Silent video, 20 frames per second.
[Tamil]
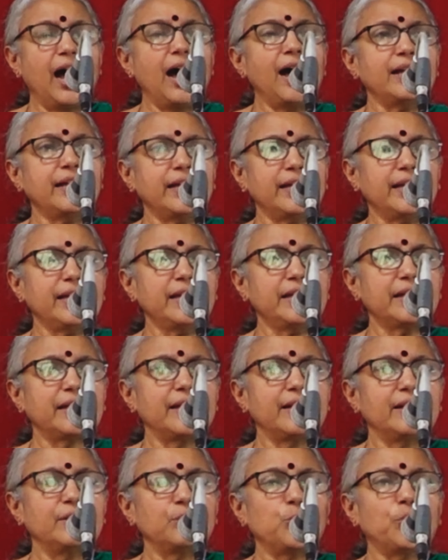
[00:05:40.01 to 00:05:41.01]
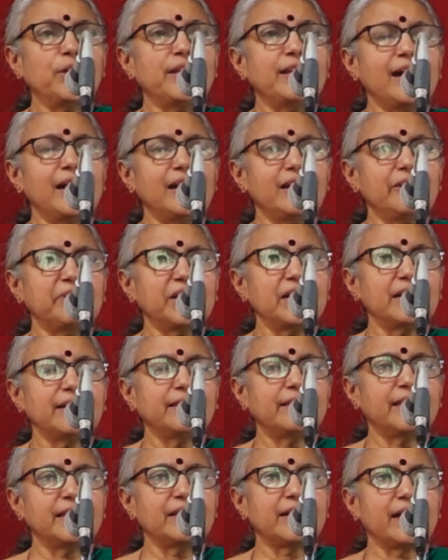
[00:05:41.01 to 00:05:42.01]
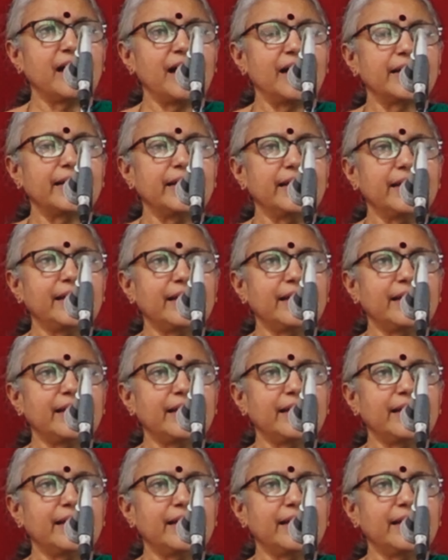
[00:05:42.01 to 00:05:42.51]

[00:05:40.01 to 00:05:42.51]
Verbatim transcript: ஆக தொழிலாளி வர்க்கத்திற்காக